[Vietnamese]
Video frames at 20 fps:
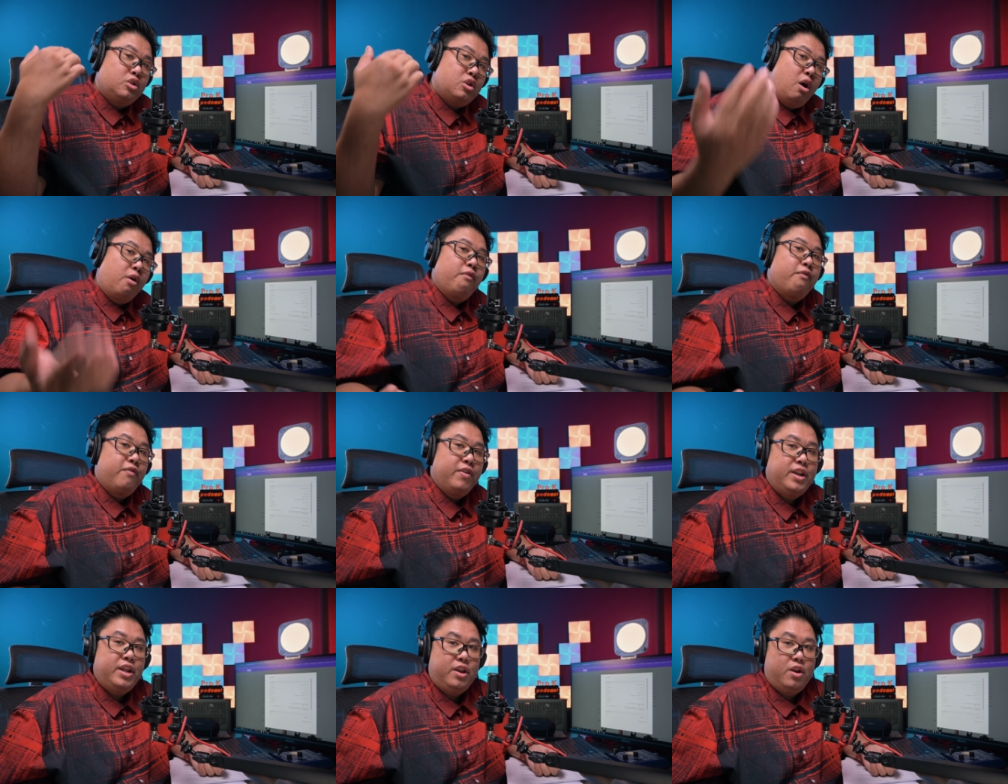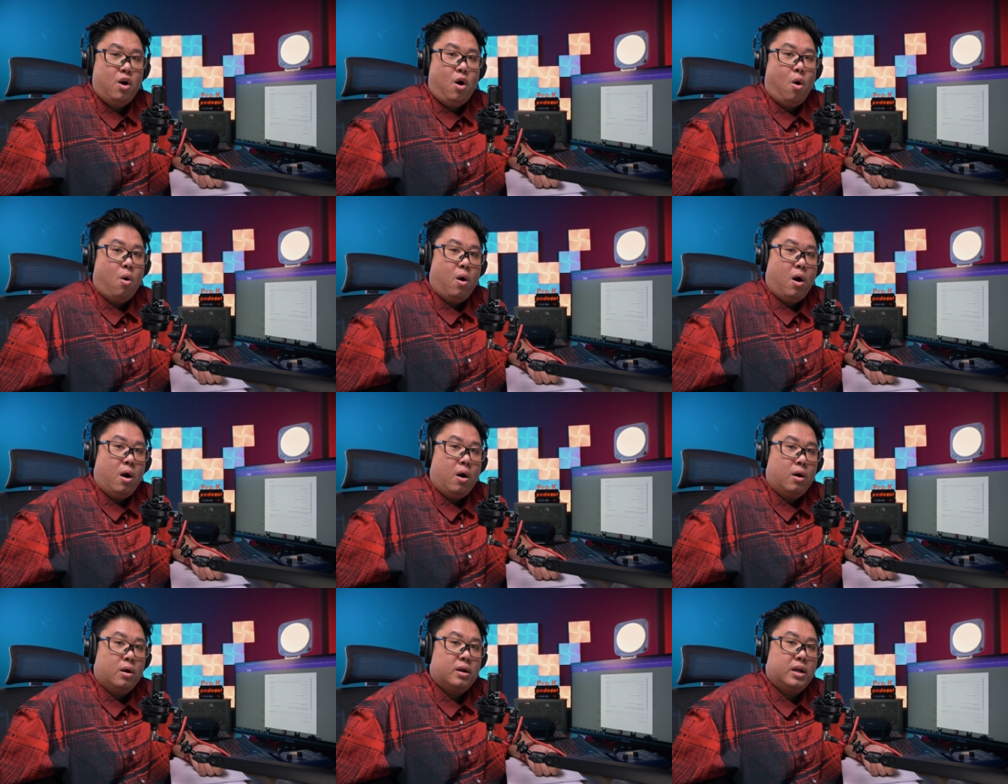cho video
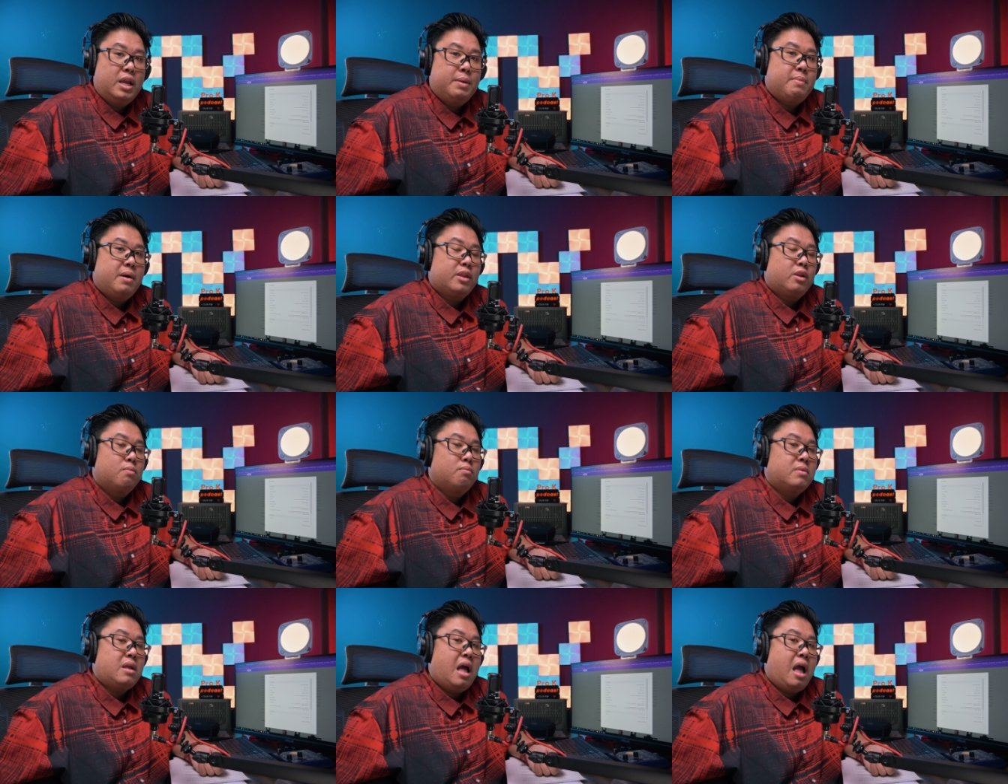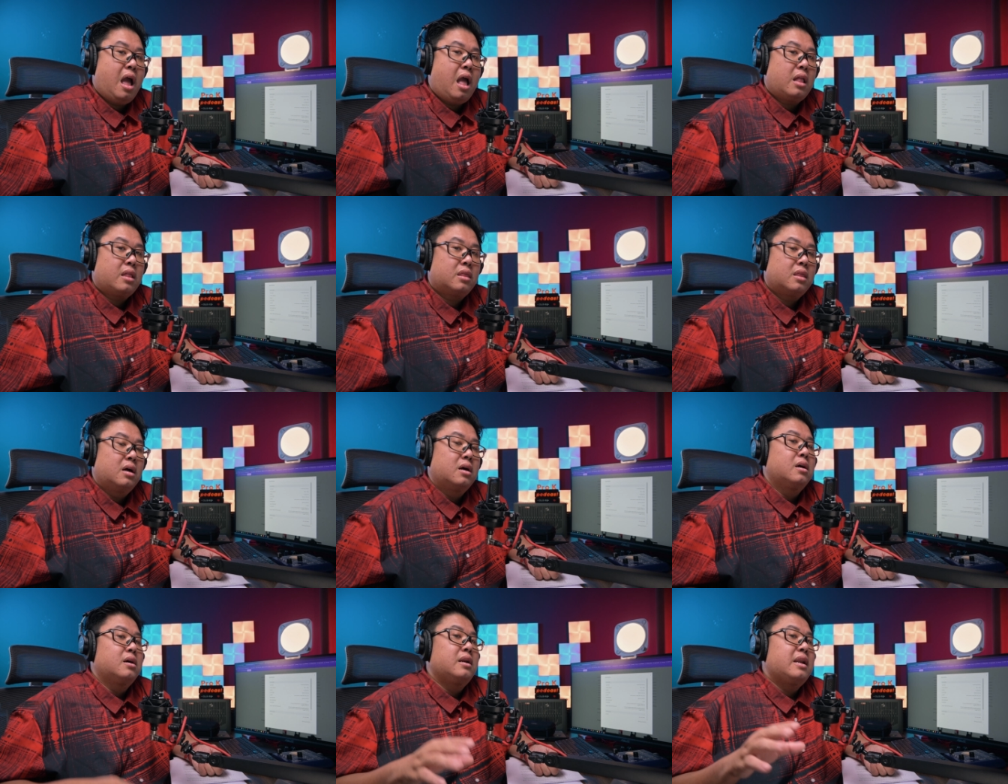khi mà chúng ta
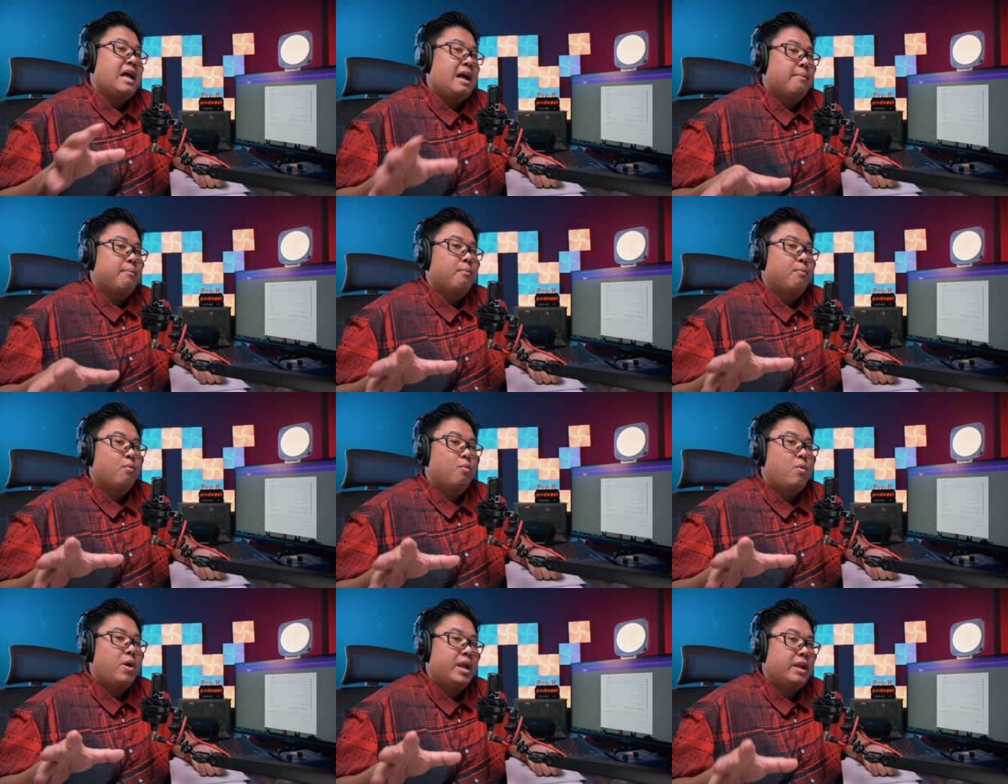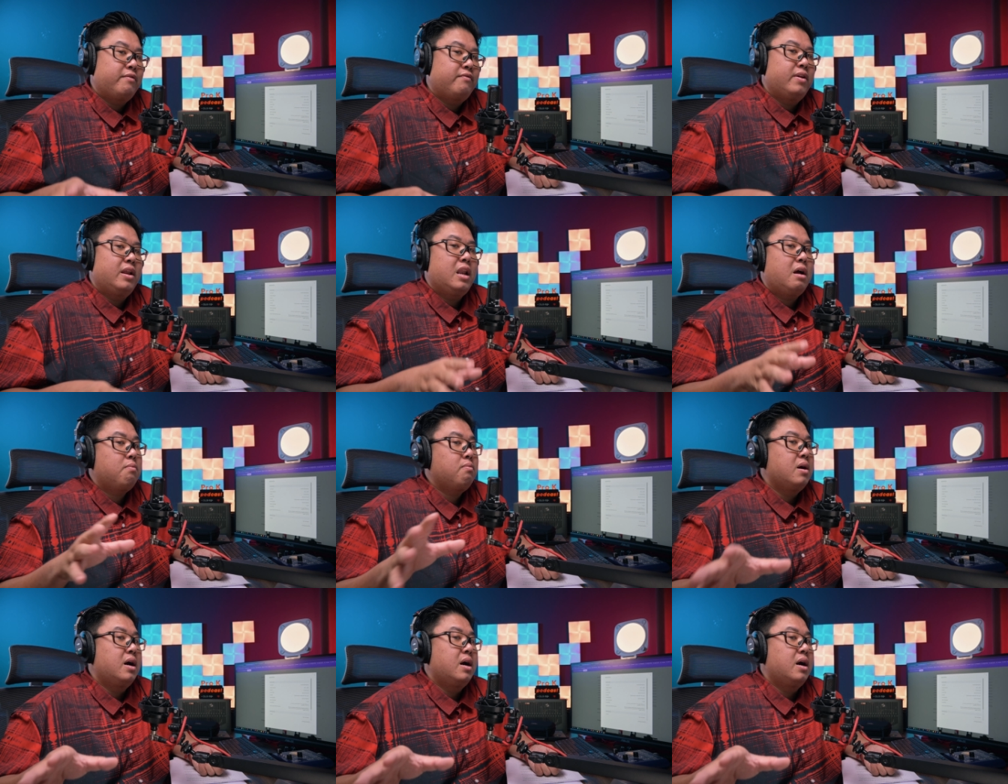tự làm quay vlog